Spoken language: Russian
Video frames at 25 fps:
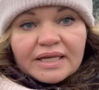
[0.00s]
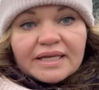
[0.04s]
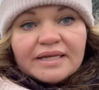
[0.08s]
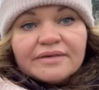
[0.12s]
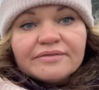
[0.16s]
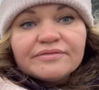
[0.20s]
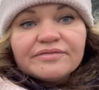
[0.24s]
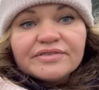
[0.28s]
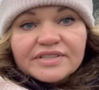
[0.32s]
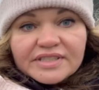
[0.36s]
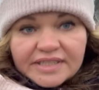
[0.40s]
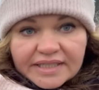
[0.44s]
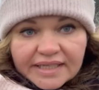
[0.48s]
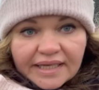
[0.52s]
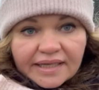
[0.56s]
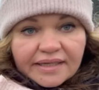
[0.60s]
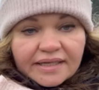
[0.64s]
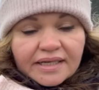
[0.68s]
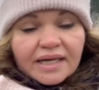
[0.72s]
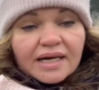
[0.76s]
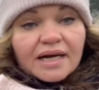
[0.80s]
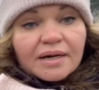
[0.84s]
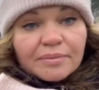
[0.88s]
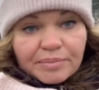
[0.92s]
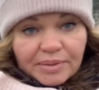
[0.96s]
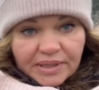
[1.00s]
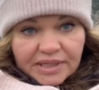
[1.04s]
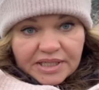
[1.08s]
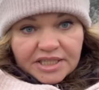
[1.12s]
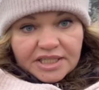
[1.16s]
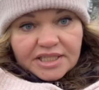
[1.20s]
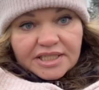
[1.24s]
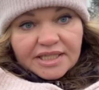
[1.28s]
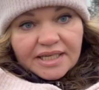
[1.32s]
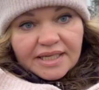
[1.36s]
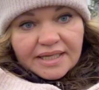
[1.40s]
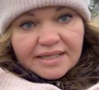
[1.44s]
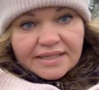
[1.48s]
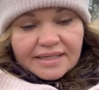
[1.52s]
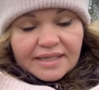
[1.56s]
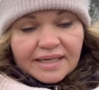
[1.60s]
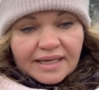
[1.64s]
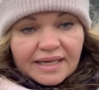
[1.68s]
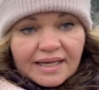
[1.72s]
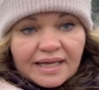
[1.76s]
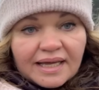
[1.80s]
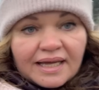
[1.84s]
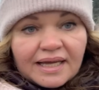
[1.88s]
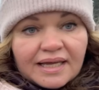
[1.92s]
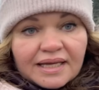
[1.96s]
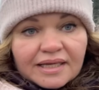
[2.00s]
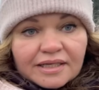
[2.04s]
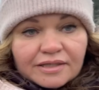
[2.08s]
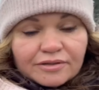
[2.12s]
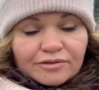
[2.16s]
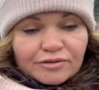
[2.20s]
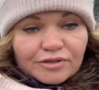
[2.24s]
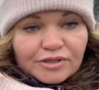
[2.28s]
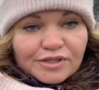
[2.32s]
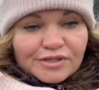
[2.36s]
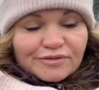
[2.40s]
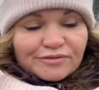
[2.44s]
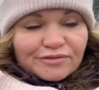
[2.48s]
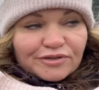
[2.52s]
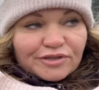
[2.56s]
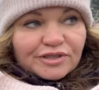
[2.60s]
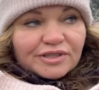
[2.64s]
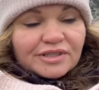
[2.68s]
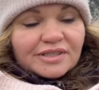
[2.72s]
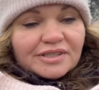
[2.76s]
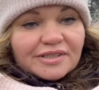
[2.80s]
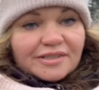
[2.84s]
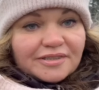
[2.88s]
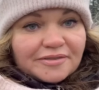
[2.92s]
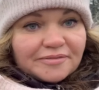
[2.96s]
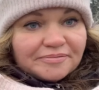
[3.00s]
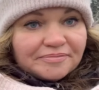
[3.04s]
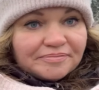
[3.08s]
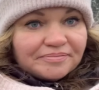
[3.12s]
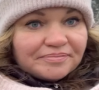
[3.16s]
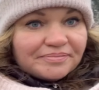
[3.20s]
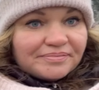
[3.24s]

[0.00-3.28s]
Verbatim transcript: в день обращения. То есть вот э,